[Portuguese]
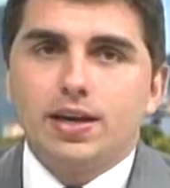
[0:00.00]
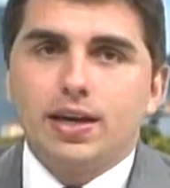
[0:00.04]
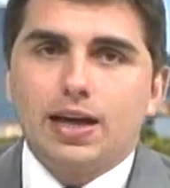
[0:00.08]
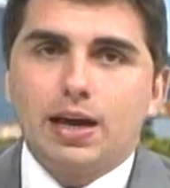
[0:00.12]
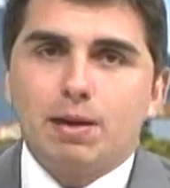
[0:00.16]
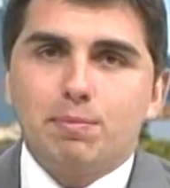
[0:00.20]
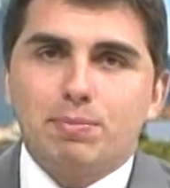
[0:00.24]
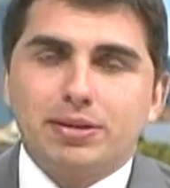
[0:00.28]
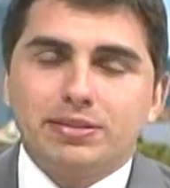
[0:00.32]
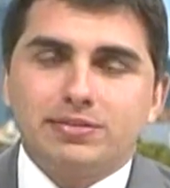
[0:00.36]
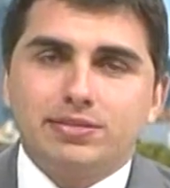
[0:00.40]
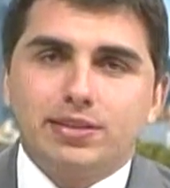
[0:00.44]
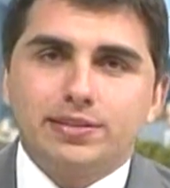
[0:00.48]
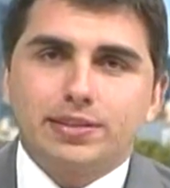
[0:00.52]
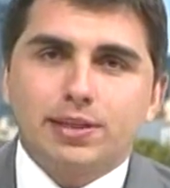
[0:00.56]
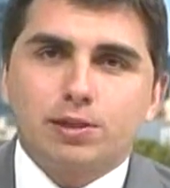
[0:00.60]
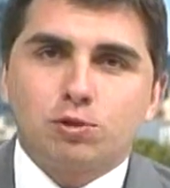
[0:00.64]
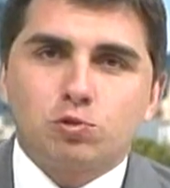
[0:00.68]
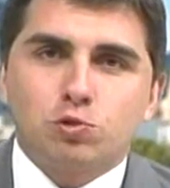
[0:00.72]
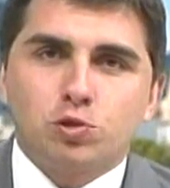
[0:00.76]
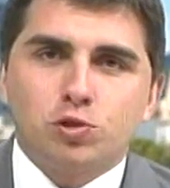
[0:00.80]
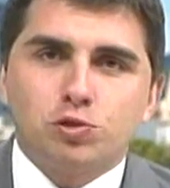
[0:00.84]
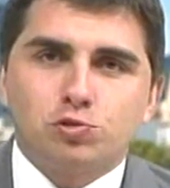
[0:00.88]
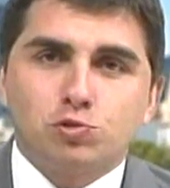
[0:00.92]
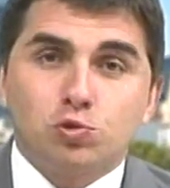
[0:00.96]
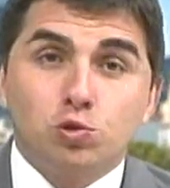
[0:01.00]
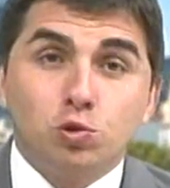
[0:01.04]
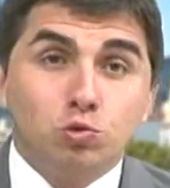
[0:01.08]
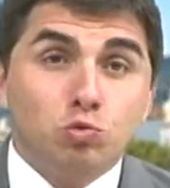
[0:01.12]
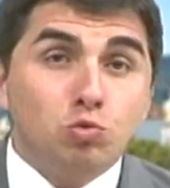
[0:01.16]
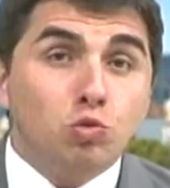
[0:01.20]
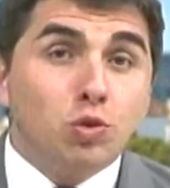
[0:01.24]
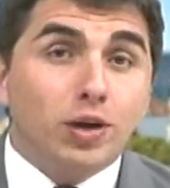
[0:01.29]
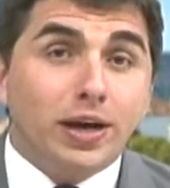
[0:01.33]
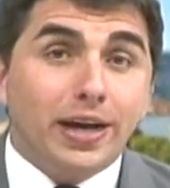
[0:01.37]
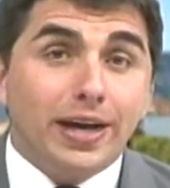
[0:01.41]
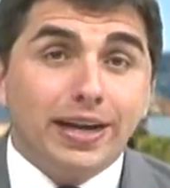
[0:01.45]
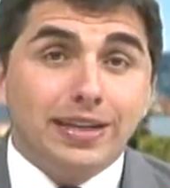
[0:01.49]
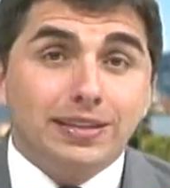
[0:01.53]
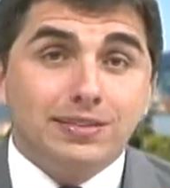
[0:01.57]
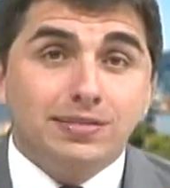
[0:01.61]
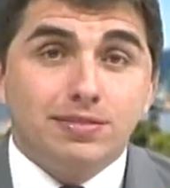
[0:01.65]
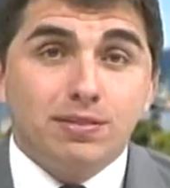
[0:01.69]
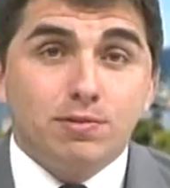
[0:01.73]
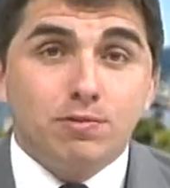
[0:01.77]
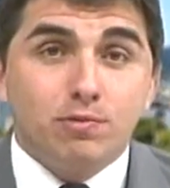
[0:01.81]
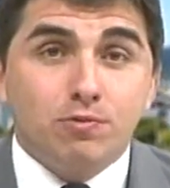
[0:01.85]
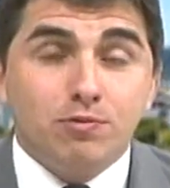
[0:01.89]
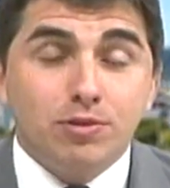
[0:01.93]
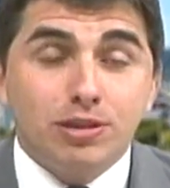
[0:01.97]
Apresentações culturais
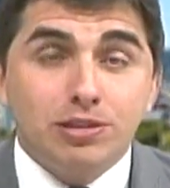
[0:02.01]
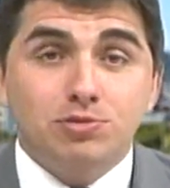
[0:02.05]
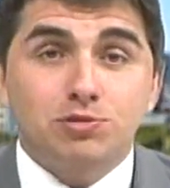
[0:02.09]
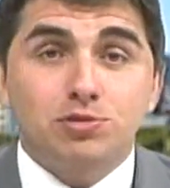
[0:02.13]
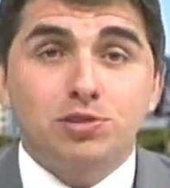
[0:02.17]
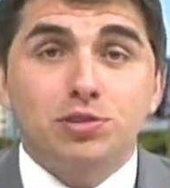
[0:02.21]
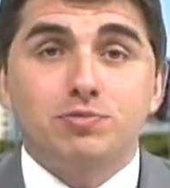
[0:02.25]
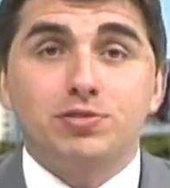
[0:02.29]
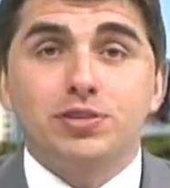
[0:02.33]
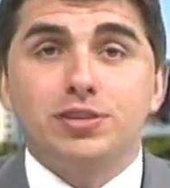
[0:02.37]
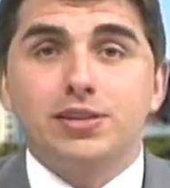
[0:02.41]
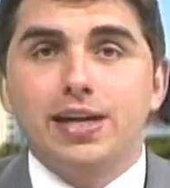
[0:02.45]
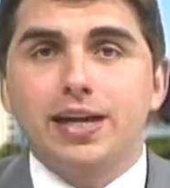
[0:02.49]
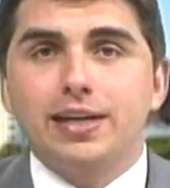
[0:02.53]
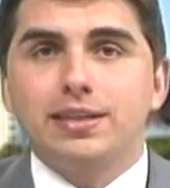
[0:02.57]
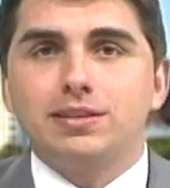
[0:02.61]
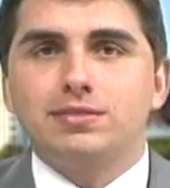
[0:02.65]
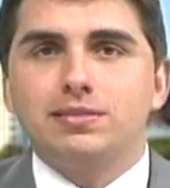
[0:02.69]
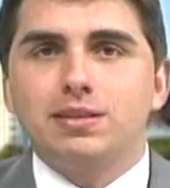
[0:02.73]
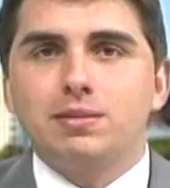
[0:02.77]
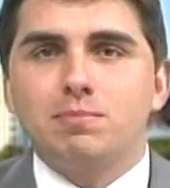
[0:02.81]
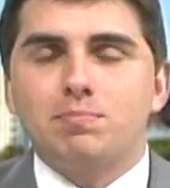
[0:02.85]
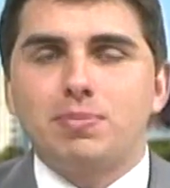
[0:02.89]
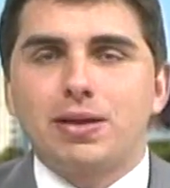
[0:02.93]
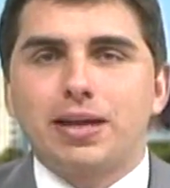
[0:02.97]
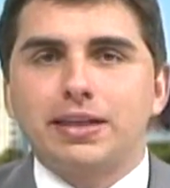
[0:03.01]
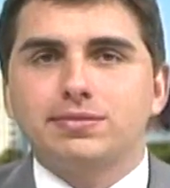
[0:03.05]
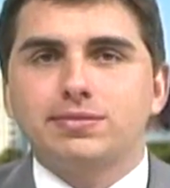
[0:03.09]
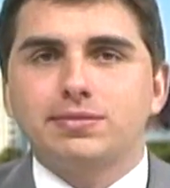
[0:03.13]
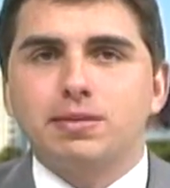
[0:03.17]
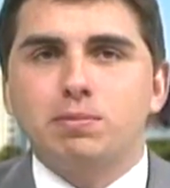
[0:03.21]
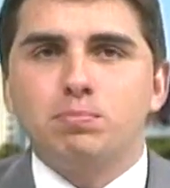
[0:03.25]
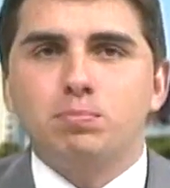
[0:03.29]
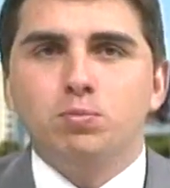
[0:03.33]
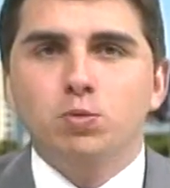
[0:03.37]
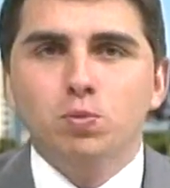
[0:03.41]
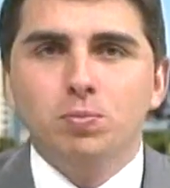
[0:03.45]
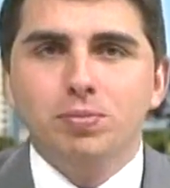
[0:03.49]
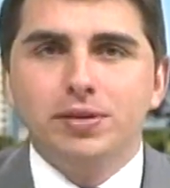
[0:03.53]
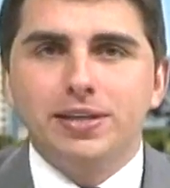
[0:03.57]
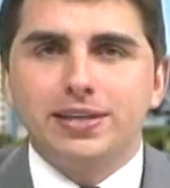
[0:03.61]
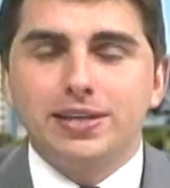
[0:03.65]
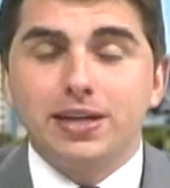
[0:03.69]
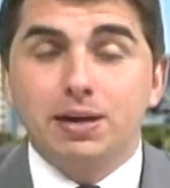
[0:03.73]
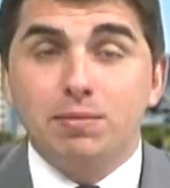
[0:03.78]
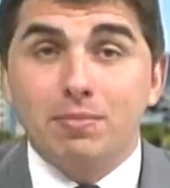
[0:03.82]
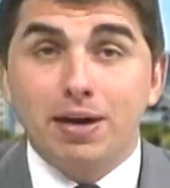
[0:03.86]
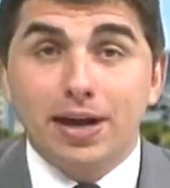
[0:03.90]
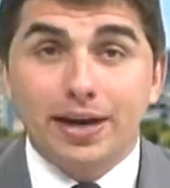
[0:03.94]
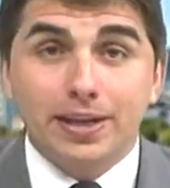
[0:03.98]
e festividades em praça
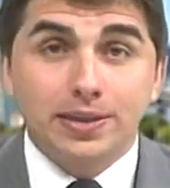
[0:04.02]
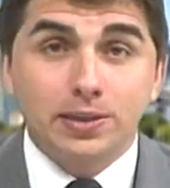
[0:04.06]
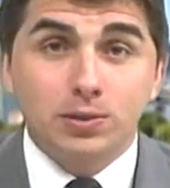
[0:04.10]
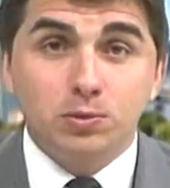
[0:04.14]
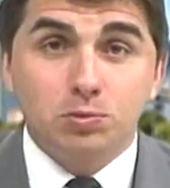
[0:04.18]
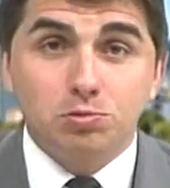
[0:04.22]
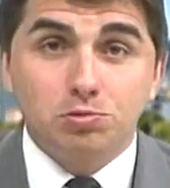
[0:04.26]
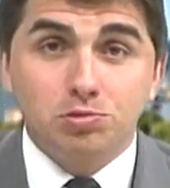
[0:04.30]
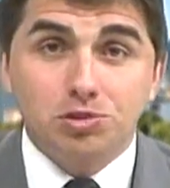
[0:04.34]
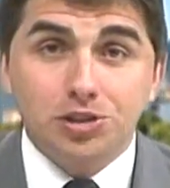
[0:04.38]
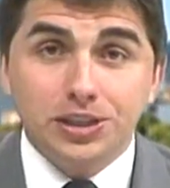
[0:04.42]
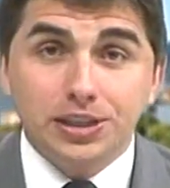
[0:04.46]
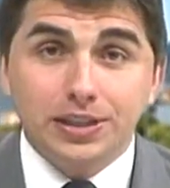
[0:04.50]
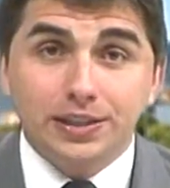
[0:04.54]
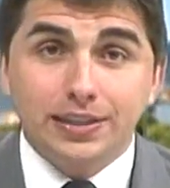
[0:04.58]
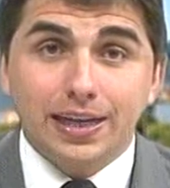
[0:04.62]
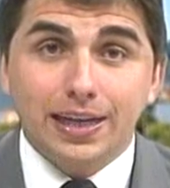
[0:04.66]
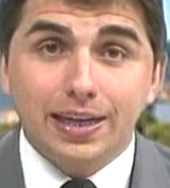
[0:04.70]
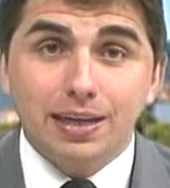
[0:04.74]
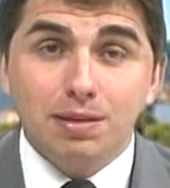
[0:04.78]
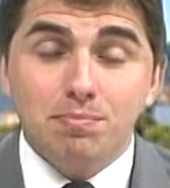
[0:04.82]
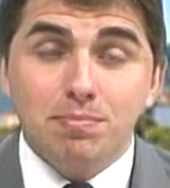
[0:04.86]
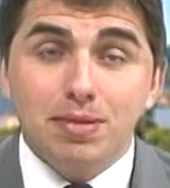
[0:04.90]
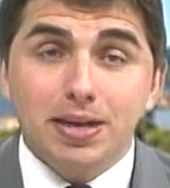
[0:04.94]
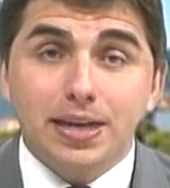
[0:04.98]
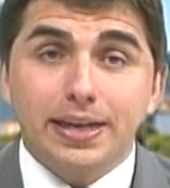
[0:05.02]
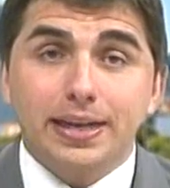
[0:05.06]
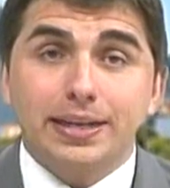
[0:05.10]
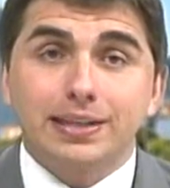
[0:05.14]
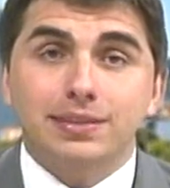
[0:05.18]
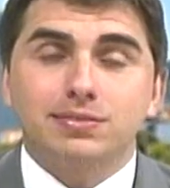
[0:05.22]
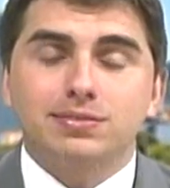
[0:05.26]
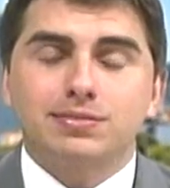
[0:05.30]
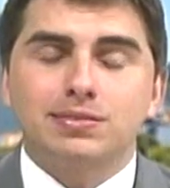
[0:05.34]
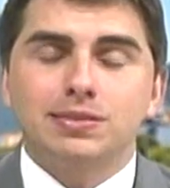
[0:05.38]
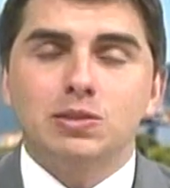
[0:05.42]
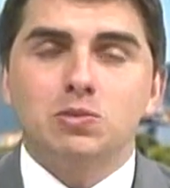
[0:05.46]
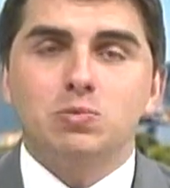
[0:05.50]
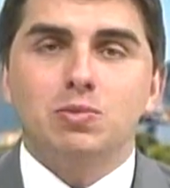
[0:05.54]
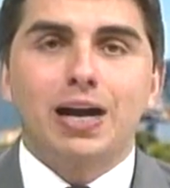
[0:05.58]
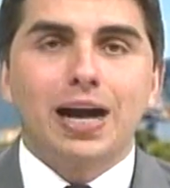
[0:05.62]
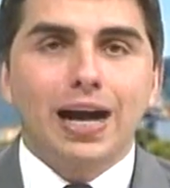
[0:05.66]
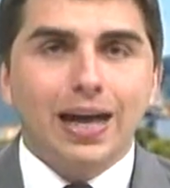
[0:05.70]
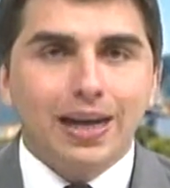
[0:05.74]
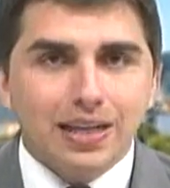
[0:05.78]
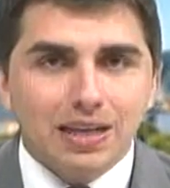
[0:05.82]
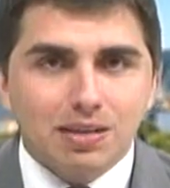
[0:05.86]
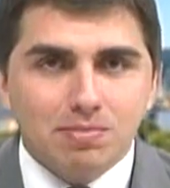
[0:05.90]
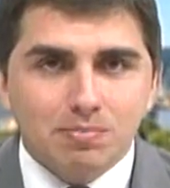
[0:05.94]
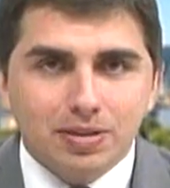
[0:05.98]
pública marcam o Dia da Imigração
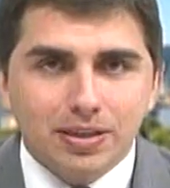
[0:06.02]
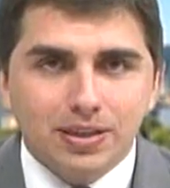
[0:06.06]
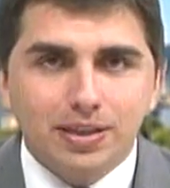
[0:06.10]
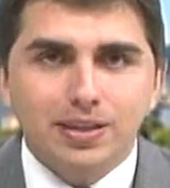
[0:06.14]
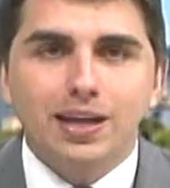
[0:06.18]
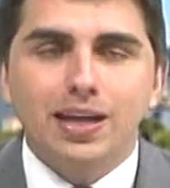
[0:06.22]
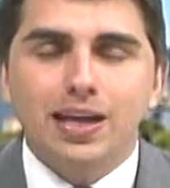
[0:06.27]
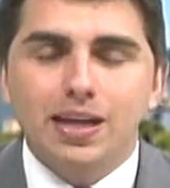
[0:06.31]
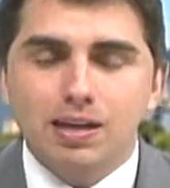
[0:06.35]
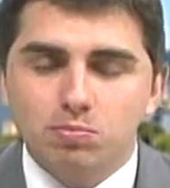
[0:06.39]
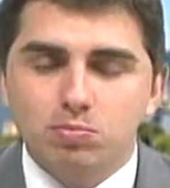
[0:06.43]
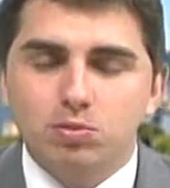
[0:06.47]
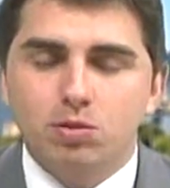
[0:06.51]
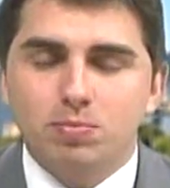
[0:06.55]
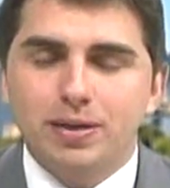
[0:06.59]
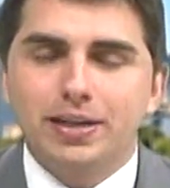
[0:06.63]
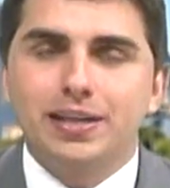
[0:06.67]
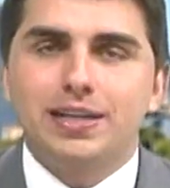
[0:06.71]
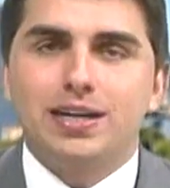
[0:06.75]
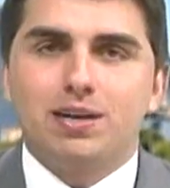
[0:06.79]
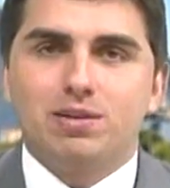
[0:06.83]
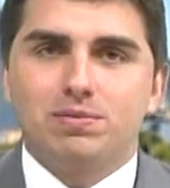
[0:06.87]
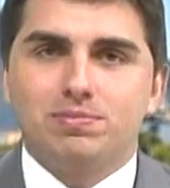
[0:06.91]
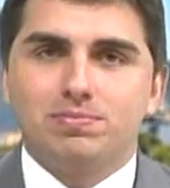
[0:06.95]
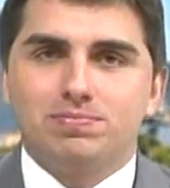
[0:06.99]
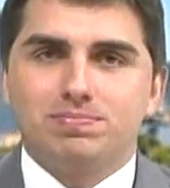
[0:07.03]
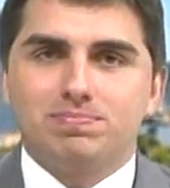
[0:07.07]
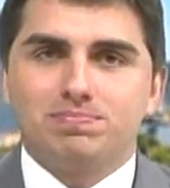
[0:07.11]
Alemã em Blumenau.